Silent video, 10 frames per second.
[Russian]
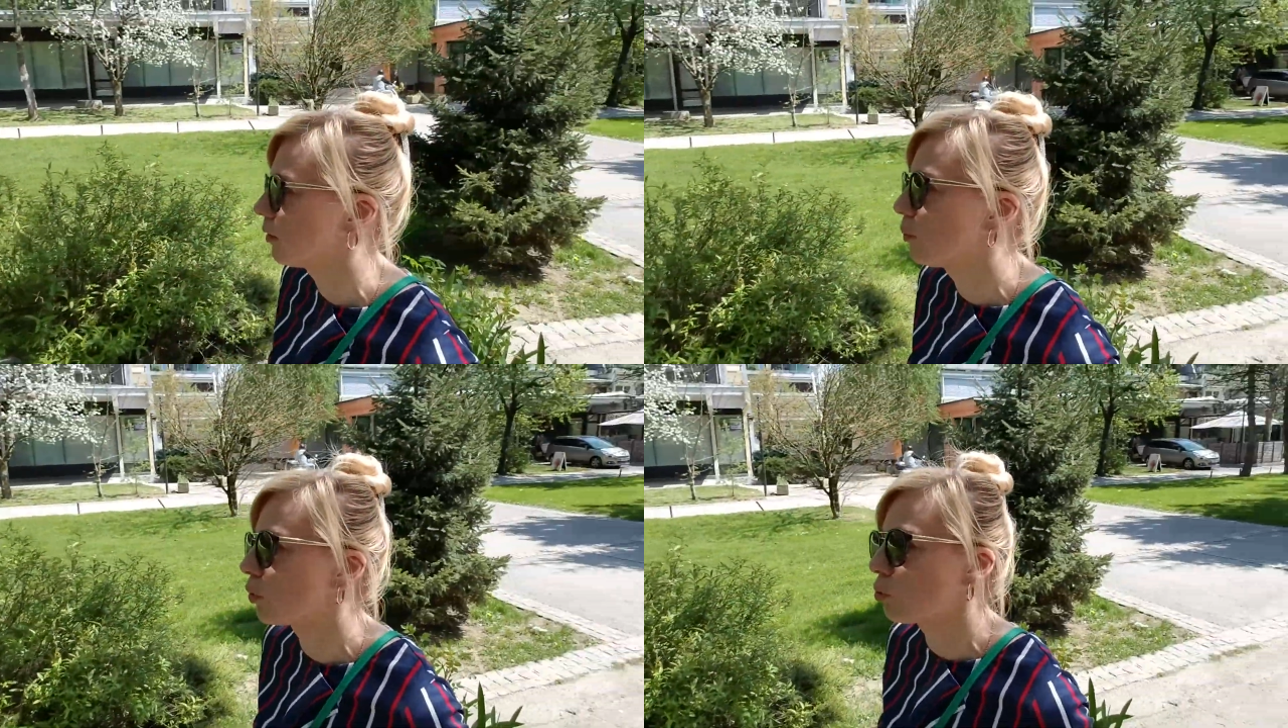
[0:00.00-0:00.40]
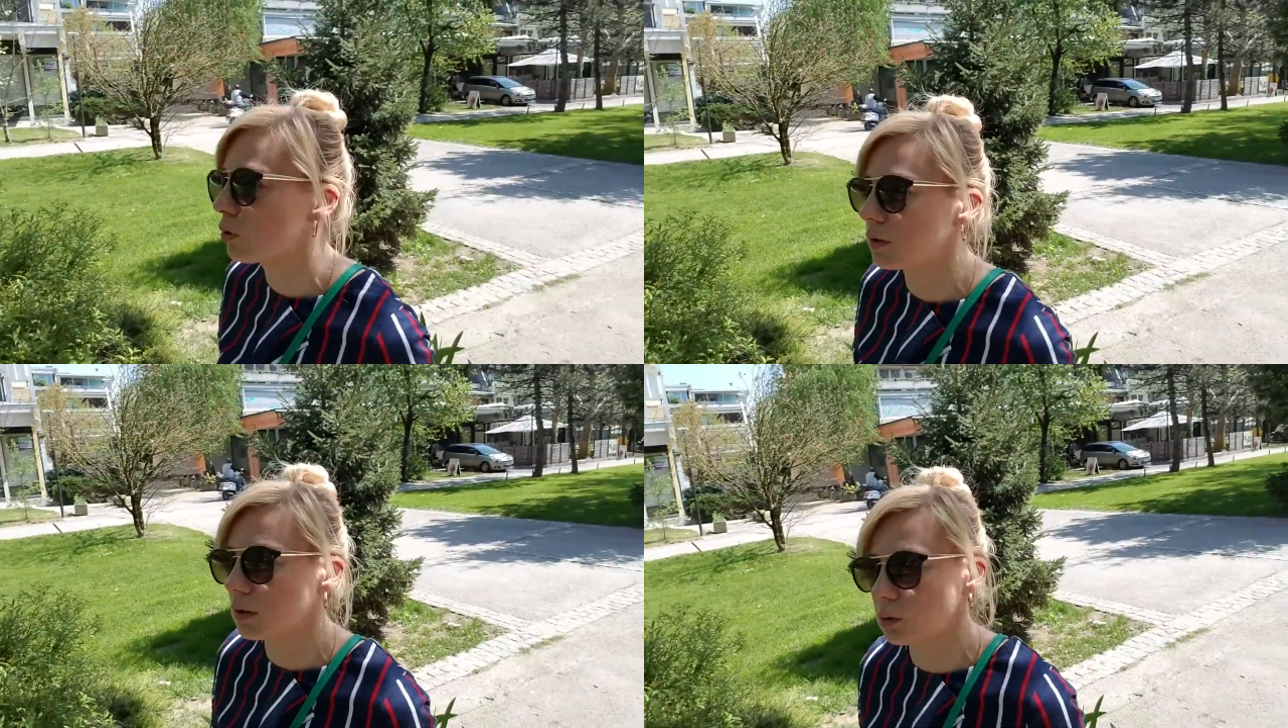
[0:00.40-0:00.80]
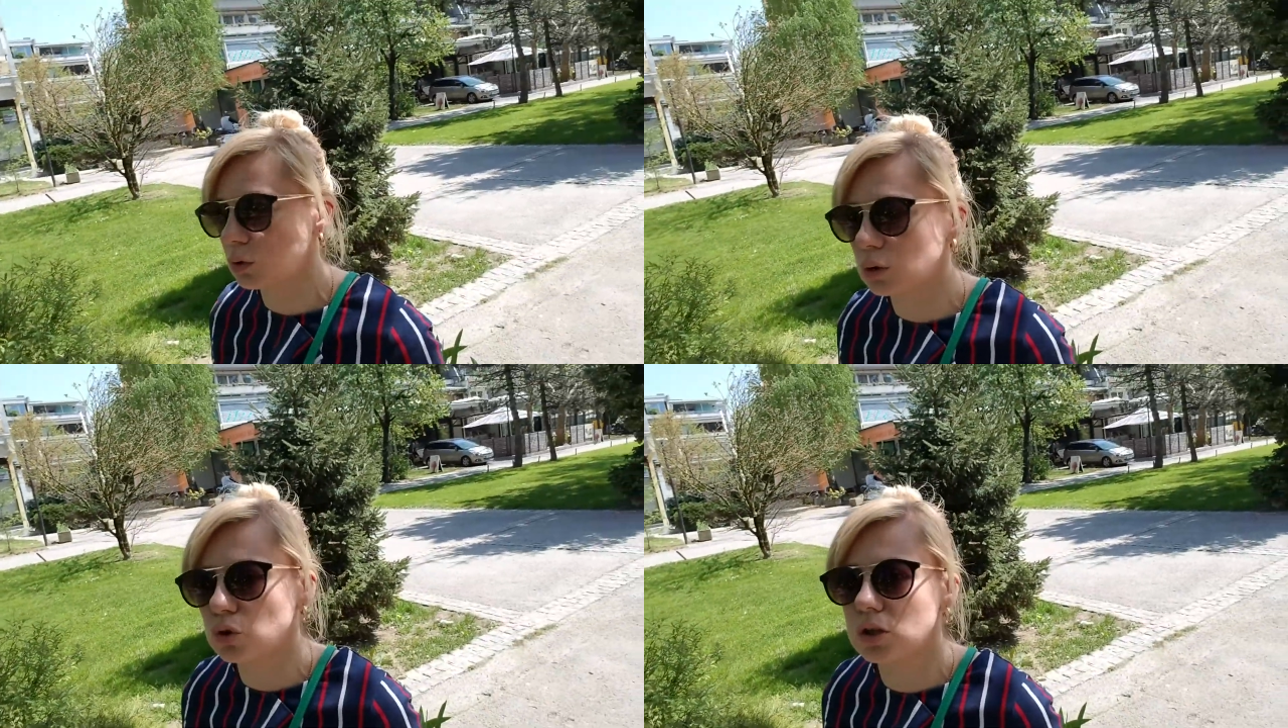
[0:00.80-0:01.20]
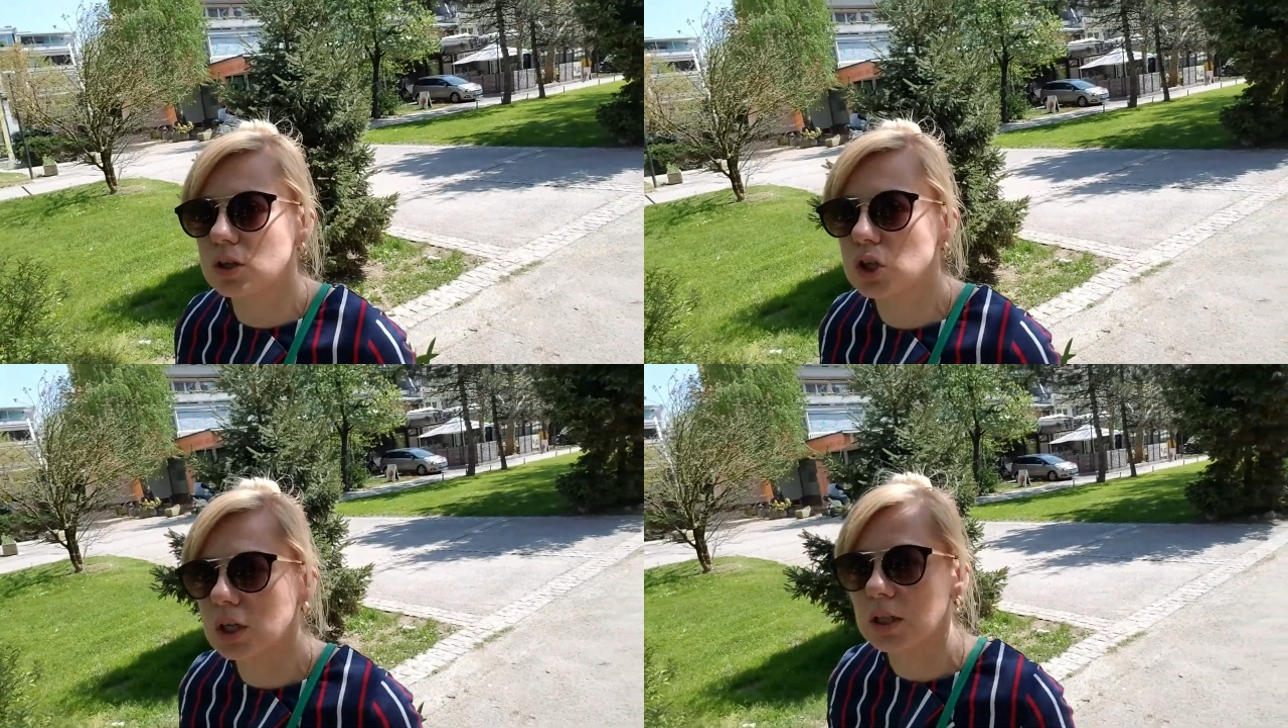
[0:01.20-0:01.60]
вопросы, которые нужно
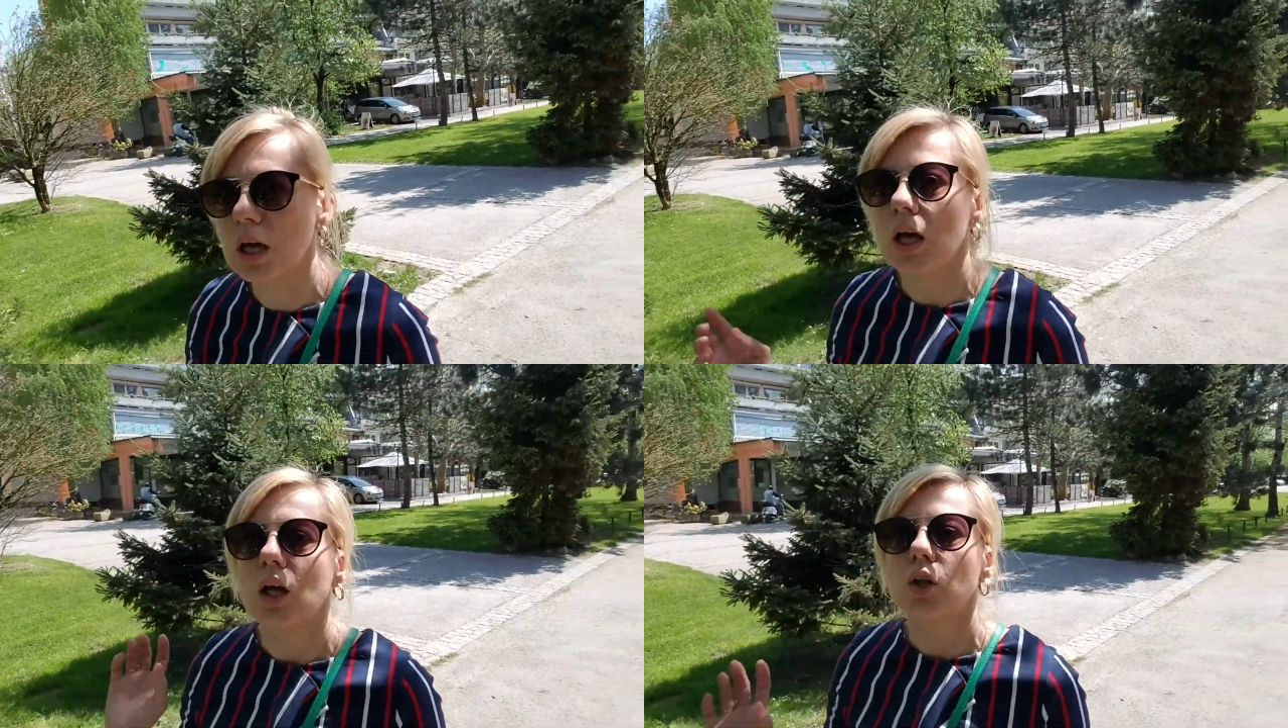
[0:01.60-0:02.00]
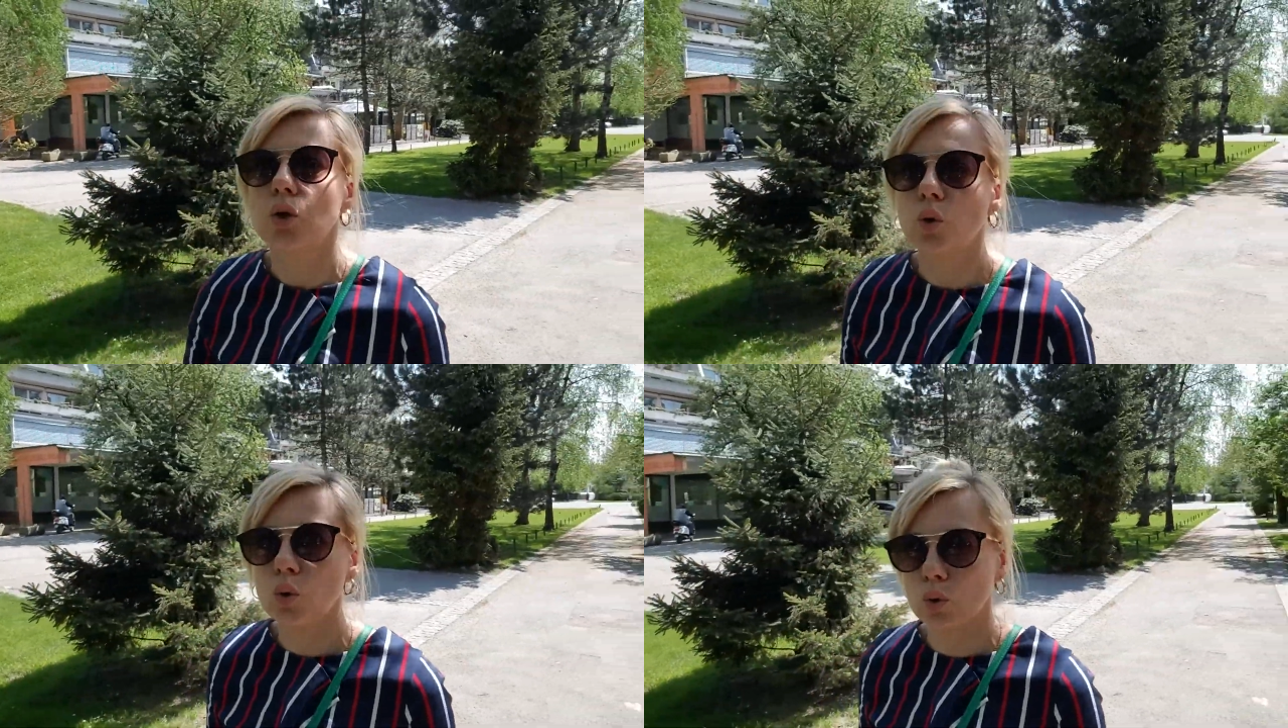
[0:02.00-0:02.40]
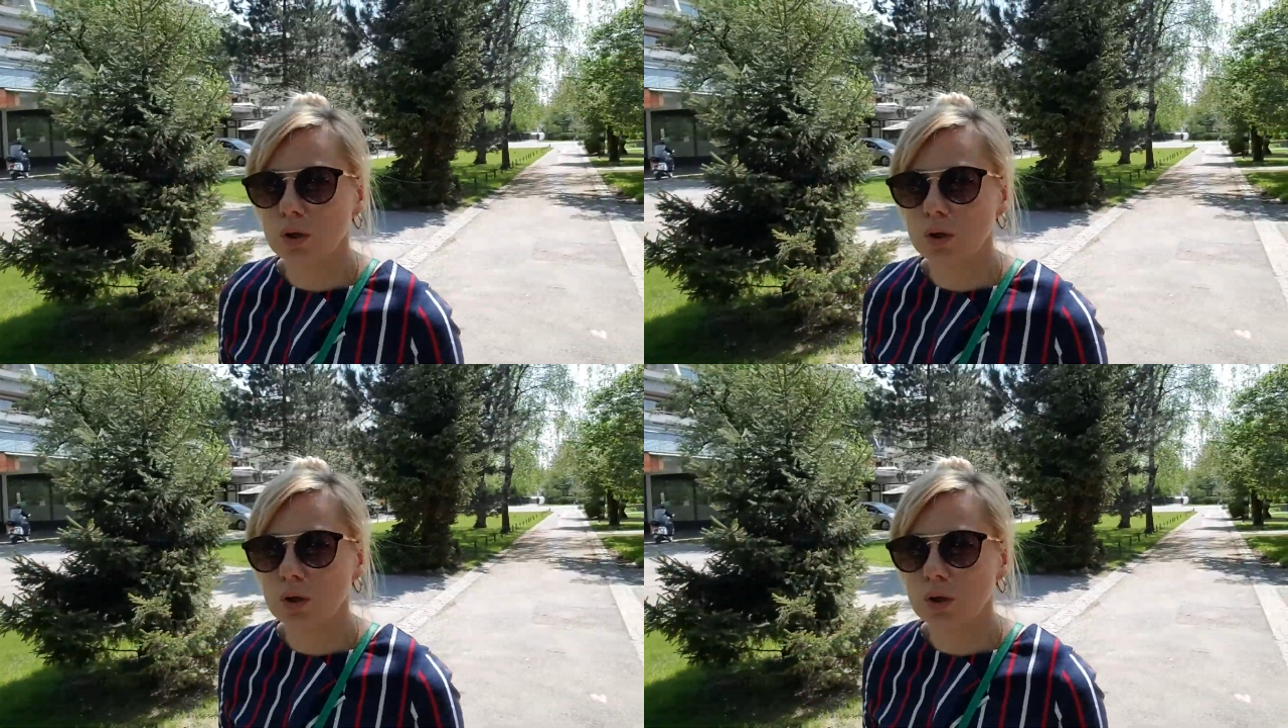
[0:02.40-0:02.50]
решать. Но,